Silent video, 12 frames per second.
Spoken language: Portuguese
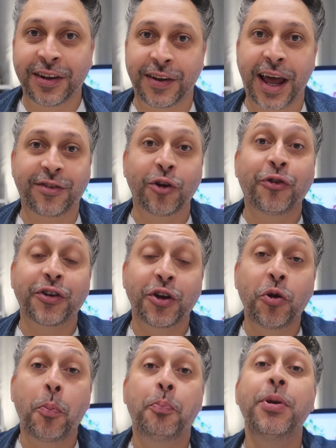né? Estão
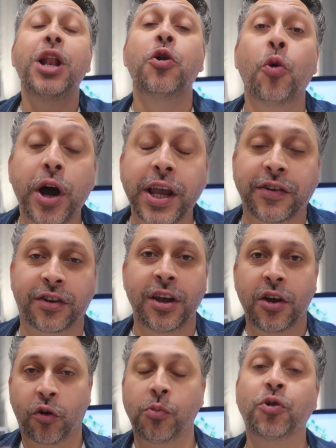fazendo bilhões,
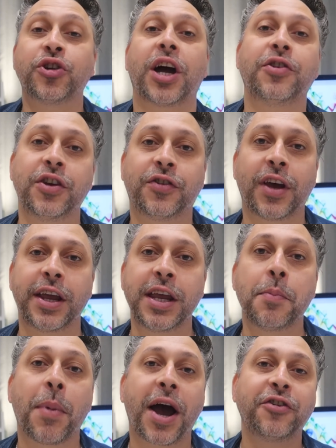como eu já disse
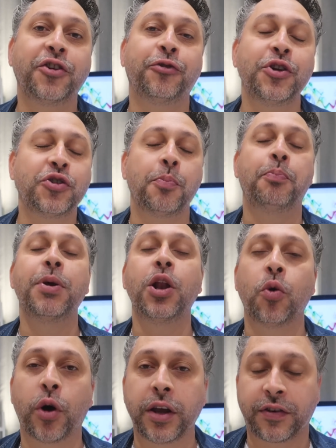aí, mais de 20
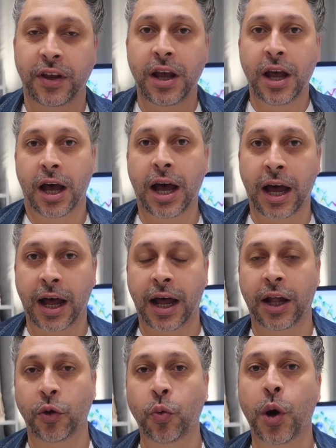bilhões
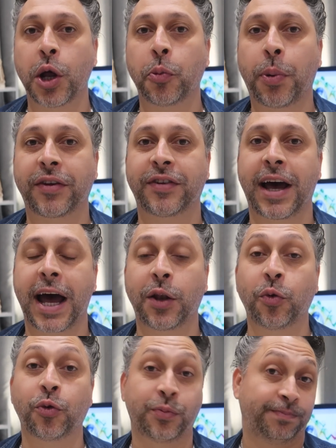ah, no ano
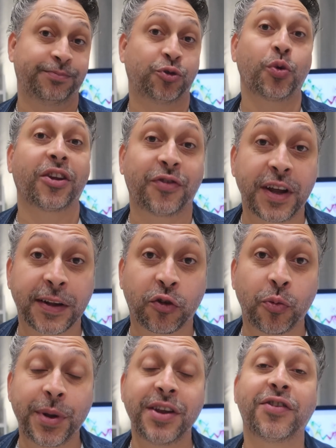passado suas vendas
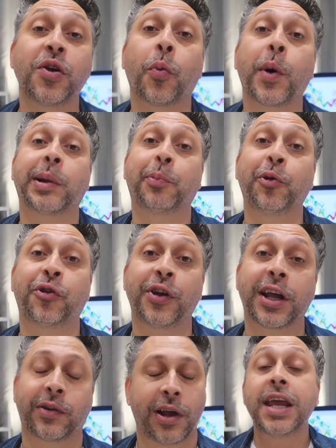subirem
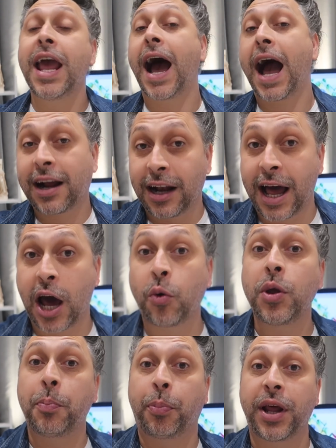50%. E há,
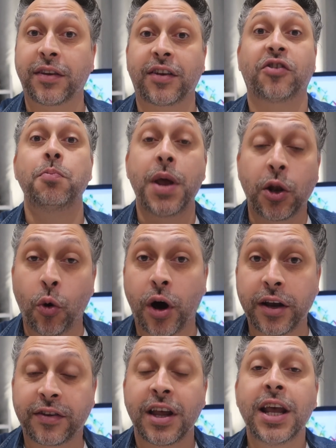claro, empresas
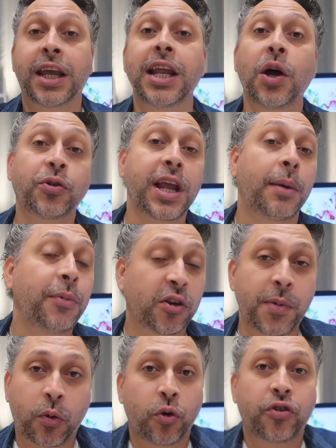menores que não têm a
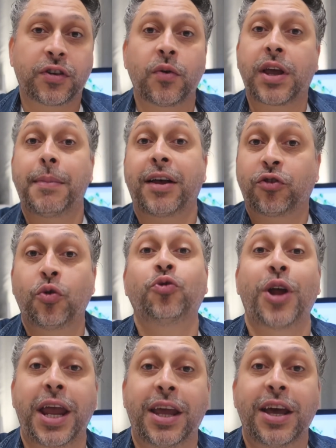mesma condição que a Amazon
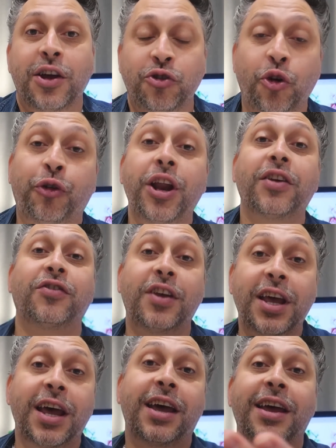tem de
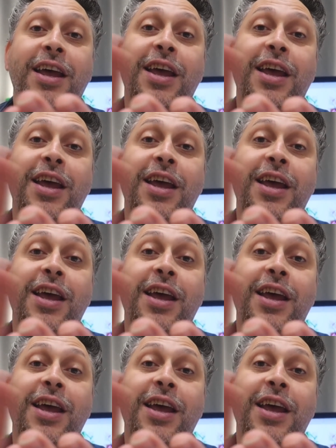oferecer